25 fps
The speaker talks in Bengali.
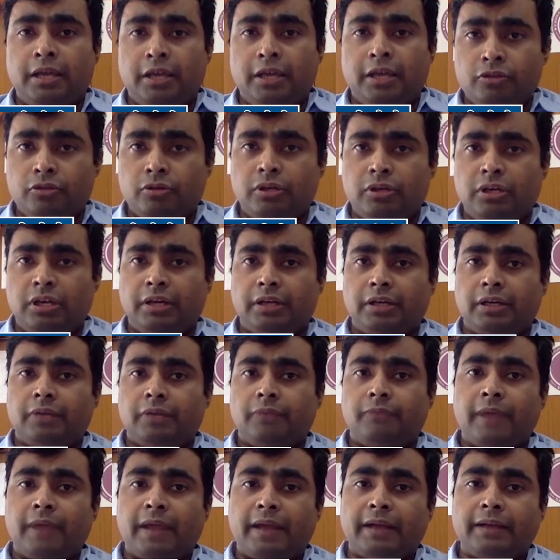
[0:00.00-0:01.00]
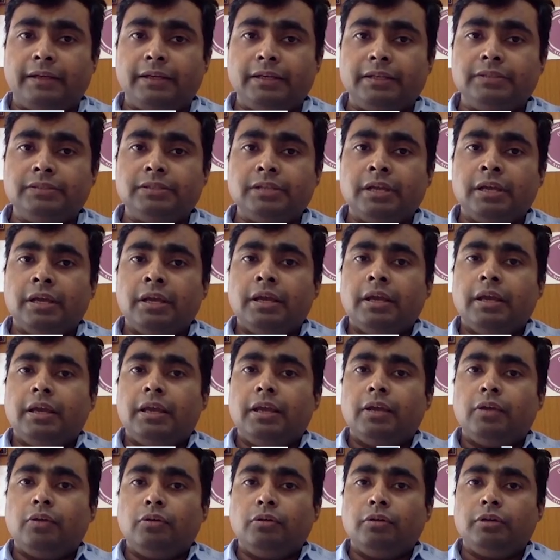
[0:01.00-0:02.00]
এজ রিলেটেড ফ্যাক্টরস
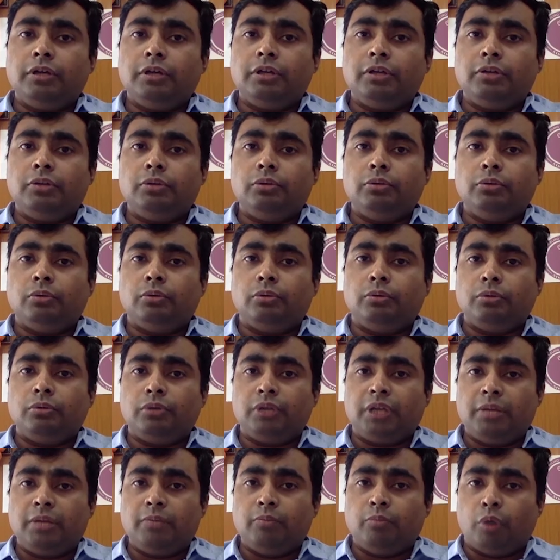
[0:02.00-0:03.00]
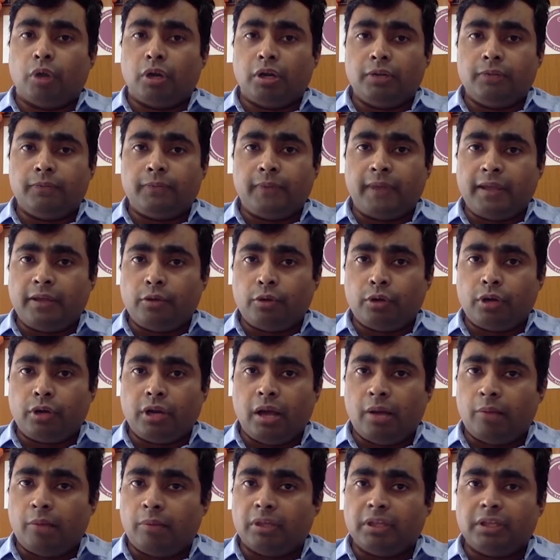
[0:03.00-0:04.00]
এগুলো কিন্তু কোনোটাই মডিফাই করা
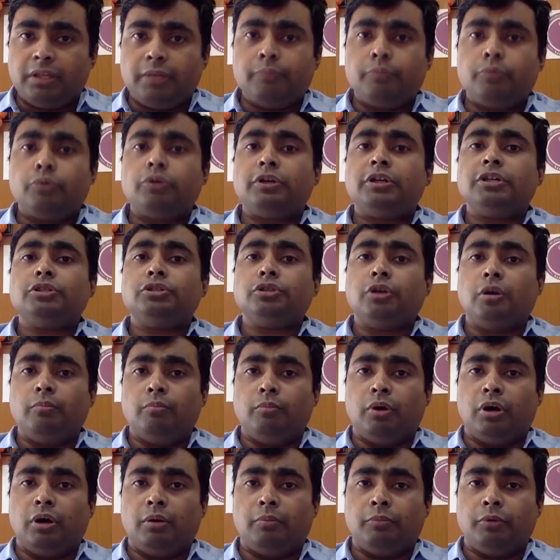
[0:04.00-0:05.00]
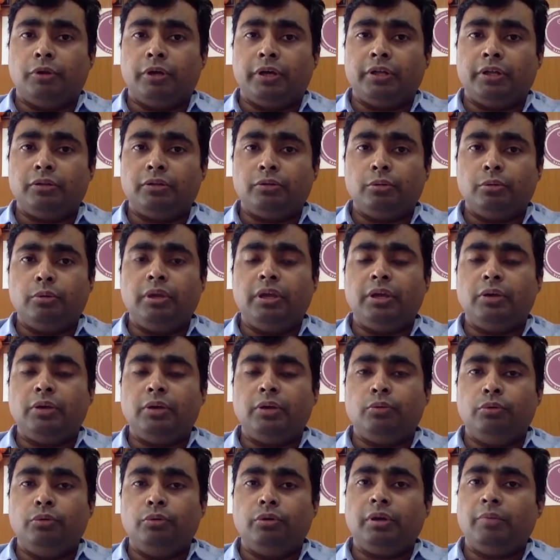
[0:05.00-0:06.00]
আমাদের পক্ষে সম্ভব নয় তো
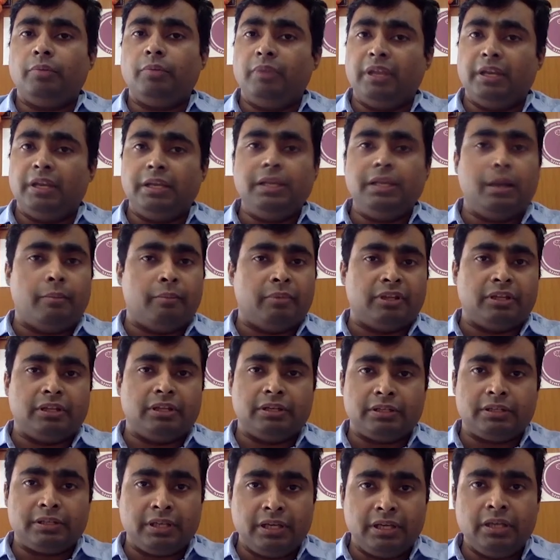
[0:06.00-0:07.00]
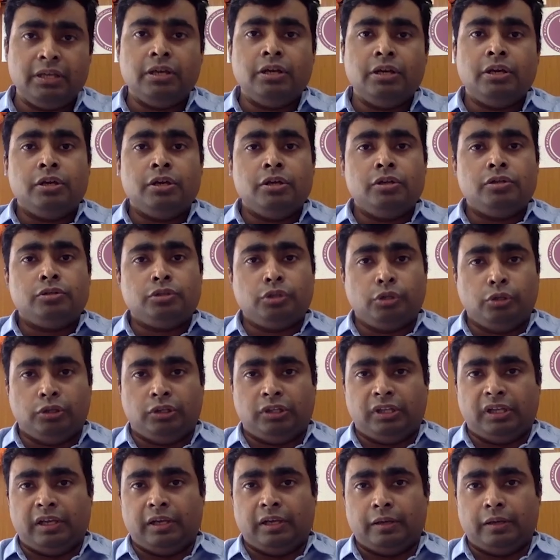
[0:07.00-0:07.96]
এগুলোকে মেনেই আমাদেরকে চলতে